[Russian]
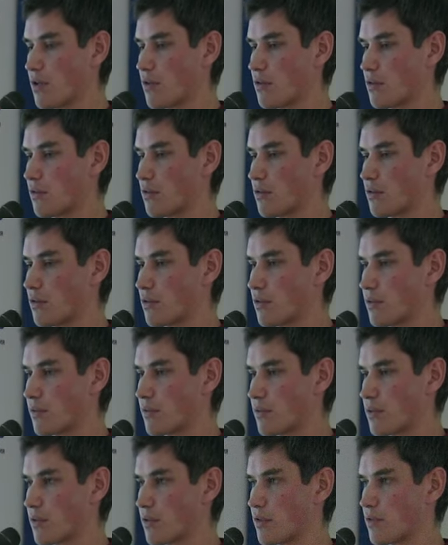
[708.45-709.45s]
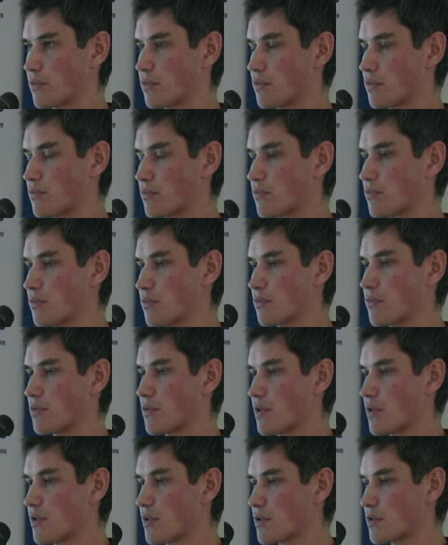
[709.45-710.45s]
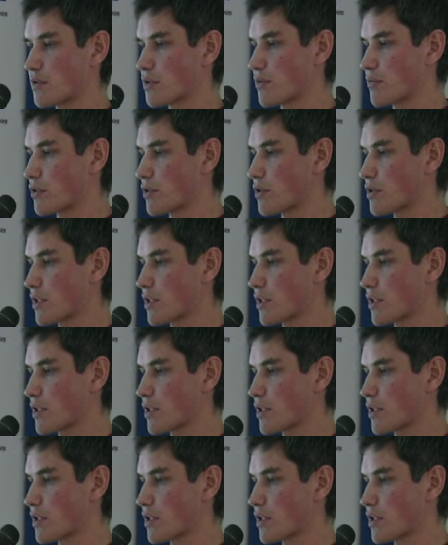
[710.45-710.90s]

А, и, собственно,